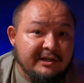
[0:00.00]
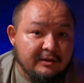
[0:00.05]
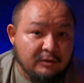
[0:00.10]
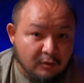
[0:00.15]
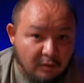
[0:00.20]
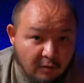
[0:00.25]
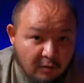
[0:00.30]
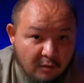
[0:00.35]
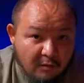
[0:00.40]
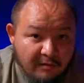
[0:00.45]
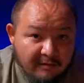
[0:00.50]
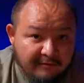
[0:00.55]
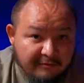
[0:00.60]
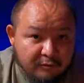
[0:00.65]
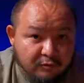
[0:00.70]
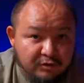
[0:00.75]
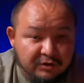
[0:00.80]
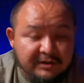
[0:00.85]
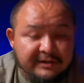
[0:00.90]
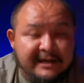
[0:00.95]
нового
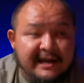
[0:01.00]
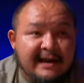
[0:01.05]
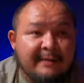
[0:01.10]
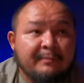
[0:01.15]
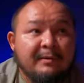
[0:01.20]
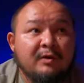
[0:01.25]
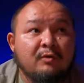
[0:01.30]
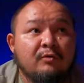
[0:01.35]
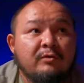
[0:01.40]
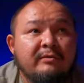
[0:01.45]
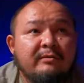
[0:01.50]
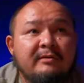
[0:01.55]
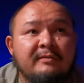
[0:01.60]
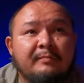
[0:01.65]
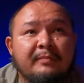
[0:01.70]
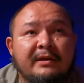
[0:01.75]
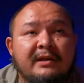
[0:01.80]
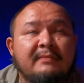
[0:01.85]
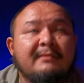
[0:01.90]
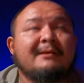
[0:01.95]
вкуса, я их прокуривал и
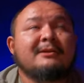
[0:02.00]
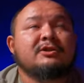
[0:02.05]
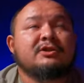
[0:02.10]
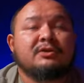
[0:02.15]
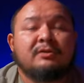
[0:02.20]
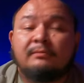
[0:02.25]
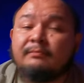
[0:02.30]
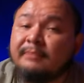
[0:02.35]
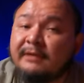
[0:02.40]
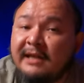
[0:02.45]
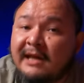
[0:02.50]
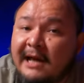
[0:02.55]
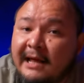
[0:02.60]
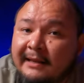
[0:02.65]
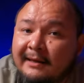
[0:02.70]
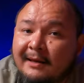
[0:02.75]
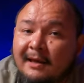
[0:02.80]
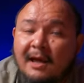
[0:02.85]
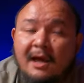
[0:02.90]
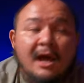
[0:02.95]
понимал, что,
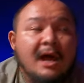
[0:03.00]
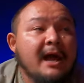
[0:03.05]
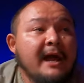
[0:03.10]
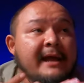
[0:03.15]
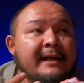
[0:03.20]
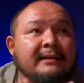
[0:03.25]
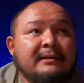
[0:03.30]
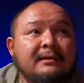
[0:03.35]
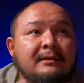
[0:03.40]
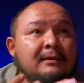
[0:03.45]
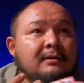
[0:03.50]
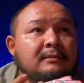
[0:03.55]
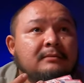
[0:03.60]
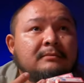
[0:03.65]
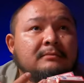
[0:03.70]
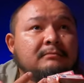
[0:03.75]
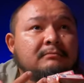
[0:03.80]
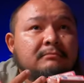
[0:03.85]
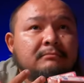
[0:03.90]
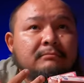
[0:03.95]
блядь, это
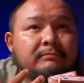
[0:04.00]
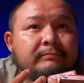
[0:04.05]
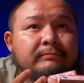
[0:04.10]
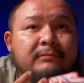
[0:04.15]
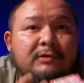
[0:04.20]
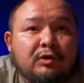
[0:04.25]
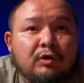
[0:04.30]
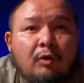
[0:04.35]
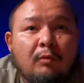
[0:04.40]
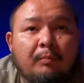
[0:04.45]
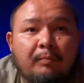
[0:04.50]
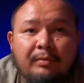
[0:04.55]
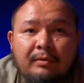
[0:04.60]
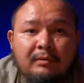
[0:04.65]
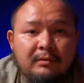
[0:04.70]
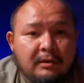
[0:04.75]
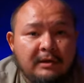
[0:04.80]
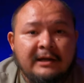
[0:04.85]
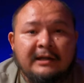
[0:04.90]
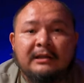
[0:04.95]
топ.
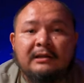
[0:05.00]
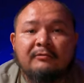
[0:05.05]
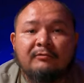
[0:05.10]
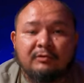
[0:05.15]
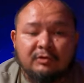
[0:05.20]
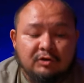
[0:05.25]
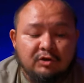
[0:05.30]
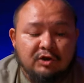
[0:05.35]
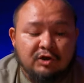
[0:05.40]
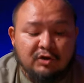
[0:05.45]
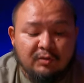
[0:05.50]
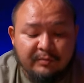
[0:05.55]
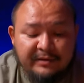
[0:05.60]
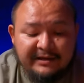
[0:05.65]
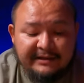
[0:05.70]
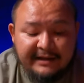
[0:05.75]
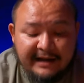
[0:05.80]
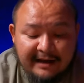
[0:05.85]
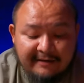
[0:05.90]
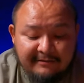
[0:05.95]
Это вот то, что мне
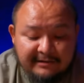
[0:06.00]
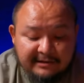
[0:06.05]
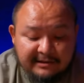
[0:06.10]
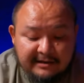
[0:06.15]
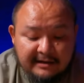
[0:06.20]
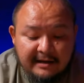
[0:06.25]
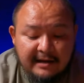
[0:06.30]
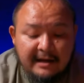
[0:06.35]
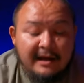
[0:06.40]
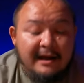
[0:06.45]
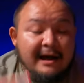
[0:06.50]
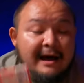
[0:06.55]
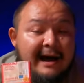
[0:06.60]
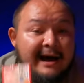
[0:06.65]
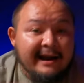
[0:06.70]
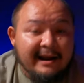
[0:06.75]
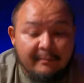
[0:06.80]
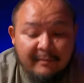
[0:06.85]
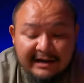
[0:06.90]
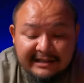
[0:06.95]
нравится.
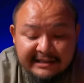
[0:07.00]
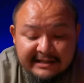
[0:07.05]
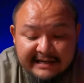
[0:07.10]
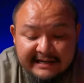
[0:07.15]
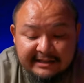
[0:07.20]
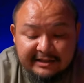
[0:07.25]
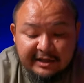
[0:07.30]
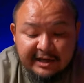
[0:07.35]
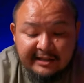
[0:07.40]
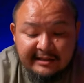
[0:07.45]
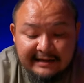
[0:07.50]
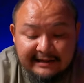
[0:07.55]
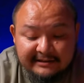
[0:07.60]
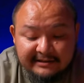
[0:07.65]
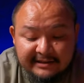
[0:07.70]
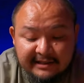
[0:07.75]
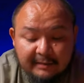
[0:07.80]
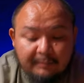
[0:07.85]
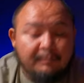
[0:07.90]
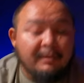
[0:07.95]
Ароматика
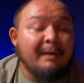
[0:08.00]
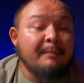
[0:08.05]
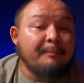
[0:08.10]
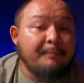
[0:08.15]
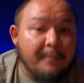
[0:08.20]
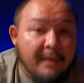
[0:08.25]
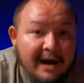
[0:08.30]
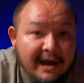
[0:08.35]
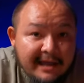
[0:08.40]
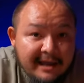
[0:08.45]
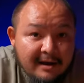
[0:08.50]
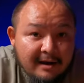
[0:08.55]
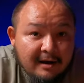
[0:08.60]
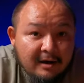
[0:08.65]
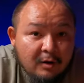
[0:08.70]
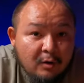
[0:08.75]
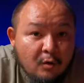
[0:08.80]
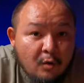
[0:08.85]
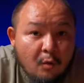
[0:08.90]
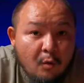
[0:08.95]
13, папайя,
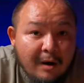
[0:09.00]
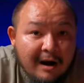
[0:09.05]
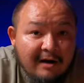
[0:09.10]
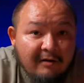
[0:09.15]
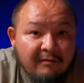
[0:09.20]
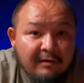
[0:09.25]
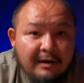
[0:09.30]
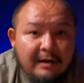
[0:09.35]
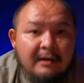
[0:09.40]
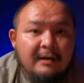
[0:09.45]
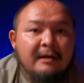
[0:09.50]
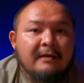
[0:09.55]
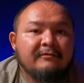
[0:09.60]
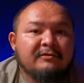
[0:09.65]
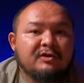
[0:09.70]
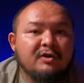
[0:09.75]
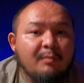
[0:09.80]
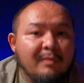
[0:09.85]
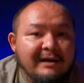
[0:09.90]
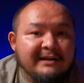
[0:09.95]
гуава.
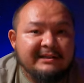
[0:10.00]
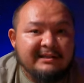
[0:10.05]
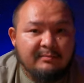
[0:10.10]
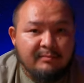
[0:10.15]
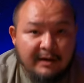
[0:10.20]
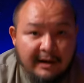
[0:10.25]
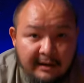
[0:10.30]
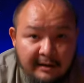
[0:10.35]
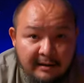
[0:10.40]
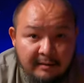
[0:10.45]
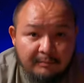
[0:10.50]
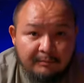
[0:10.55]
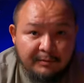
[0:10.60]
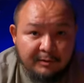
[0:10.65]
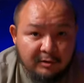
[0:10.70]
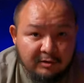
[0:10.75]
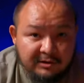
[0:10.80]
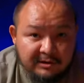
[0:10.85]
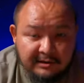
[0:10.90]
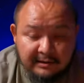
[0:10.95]
Все максимально
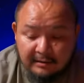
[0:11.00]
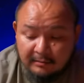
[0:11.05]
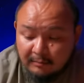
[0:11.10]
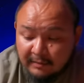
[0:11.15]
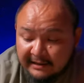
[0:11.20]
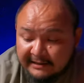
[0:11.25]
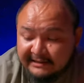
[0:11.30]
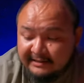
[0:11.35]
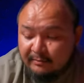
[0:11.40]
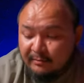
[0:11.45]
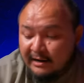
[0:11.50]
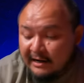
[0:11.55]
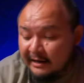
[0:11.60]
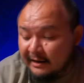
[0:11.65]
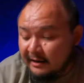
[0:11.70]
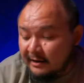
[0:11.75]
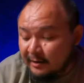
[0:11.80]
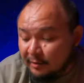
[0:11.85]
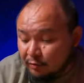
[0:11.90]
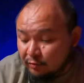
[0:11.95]
просто, максимально
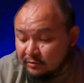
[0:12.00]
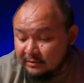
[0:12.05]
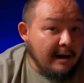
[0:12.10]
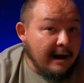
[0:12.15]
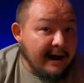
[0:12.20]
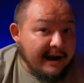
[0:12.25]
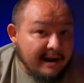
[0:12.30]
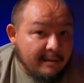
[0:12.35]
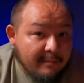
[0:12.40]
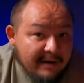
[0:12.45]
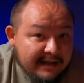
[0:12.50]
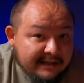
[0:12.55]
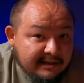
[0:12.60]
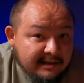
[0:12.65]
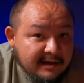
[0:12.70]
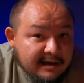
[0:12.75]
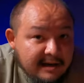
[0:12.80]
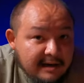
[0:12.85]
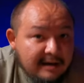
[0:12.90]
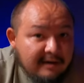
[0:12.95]
круто.
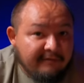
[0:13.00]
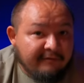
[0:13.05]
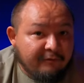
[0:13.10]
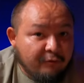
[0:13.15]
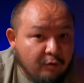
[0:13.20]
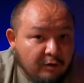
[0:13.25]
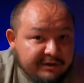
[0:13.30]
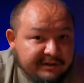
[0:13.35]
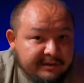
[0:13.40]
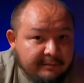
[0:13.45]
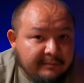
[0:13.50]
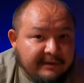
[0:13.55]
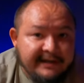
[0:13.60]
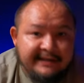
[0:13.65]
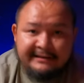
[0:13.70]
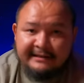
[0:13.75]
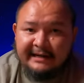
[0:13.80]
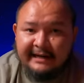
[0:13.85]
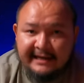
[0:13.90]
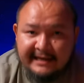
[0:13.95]
Ароматика 8,
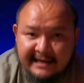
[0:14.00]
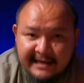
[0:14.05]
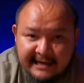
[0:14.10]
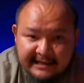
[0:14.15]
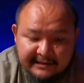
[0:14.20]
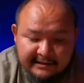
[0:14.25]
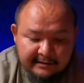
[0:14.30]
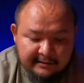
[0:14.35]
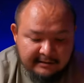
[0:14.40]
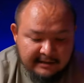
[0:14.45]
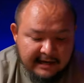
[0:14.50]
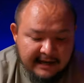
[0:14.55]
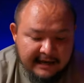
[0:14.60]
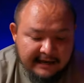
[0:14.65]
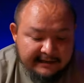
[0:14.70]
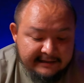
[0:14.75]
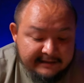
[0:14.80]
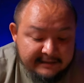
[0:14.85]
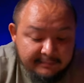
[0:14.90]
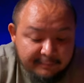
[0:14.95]
энергетик, да, а
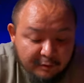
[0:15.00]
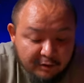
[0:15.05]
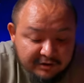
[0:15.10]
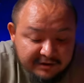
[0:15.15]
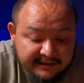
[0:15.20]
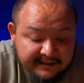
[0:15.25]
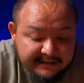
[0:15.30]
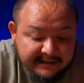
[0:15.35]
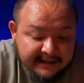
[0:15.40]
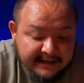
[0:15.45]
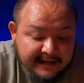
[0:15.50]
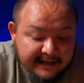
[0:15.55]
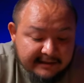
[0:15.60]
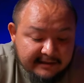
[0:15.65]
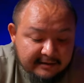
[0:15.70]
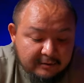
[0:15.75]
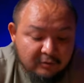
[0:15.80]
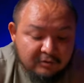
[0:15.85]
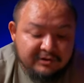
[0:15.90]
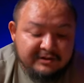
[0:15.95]
не просто
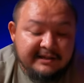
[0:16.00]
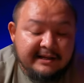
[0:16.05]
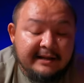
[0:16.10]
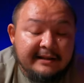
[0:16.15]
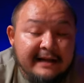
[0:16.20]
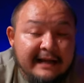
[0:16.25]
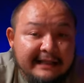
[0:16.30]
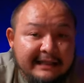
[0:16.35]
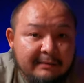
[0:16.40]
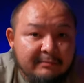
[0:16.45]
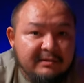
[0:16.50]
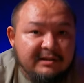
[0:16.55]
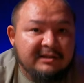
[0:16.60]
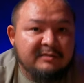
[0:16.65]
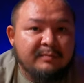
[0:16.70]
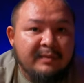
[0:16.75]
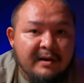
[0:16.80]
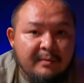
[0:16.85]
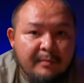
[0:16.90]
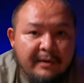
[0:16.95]
энергетик, он с гранатом и с
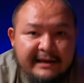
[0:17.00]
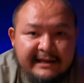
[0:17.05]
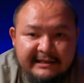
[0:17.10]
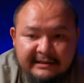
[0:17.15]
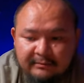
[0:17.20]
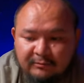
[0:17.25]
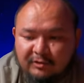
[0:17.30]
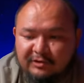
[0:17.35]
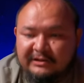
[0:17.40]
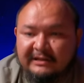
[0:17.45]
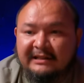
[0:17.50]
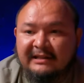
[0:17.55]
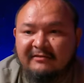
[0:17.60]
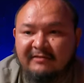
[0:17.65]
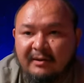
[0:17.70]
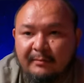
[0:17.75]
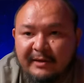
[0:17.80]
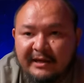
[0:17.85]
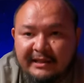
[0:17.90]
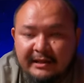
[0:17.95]
барбарисом. То есть
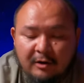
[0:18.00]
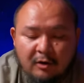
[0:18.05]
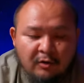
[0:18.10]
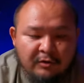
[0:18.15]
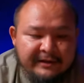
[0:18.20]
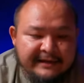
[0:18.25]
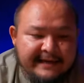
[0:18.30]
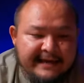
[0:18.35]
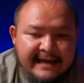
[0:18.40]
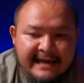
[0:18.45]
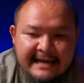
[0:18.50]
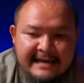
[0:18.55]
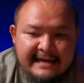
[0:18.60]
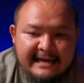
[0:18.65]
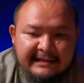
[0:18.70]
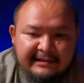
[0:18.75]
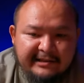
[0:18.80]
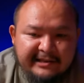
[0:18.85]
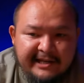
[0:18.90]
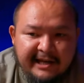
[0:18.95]
одновременно он и
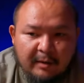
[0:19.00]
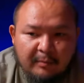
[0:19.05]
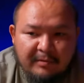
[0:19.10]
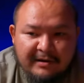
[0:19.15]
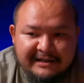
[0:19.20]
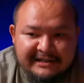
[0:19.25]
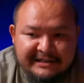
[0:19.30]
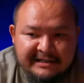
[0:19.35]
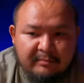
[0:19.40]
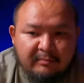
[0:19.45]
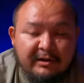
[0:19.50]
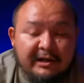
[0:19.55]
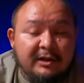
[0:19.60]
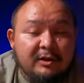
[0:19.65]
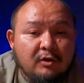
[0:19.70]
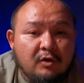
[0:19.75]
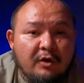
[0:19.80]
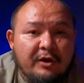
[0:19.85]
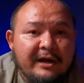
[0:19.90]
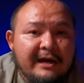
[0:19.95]

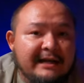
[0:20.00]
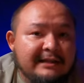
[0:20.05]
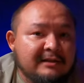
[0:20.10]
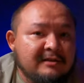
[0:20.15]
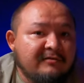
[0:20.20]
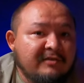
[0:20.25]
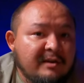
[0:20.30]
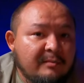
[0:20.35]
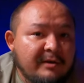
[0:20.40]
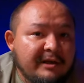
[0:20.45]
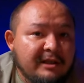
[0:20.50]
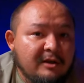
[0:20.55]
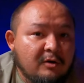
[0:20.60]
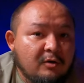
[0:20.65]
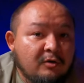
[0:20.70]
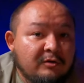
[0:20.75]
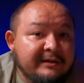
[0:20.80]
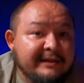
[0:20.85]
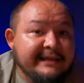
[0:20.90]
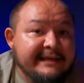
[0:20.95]
терпко-земляной, одновременно
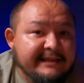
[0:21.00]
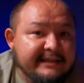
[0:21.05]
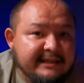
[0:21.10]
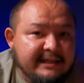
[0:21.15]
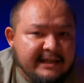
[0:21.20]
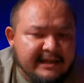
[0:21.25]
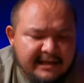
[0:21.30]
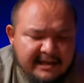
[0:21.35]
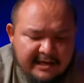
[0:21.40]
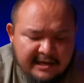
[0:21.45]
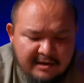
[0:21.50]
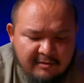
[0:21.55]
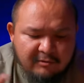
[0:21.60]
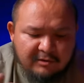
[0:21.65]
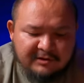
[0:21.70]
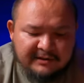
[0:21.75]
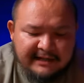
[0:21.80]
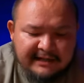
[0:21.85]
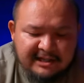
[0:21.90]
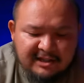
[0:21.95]
он кисленький и вот,
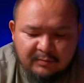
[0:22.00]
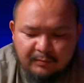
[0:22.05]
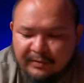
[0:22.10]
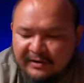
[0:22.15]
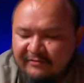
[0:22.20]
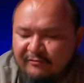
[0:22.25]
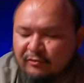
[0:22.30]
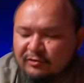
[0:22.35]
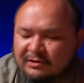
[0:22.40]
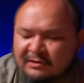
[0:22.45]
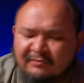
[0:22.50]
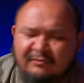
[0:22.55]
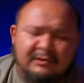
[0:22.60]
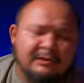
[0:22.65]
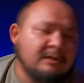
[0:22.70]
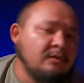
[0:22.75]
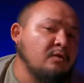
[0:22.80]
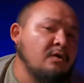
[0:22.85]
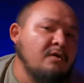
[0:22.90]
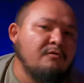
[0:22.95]
знаете, с привкусом вот
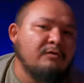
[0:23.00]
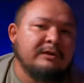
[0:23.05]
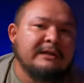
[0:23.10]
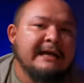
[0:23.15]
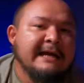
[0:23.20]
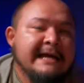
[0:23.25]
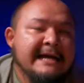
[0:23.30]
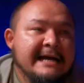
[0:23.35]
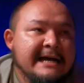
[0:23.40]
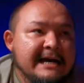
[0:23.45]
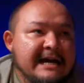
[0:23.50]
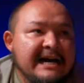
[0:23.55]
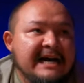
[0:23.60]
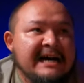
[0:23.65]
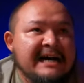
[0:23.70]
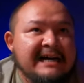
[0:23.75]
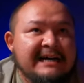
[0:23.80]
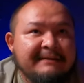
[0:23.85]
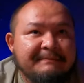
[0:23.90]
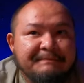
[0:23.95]
такой вот
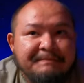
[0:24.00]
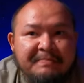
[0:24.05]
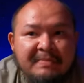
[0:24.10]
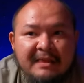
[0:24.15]
а,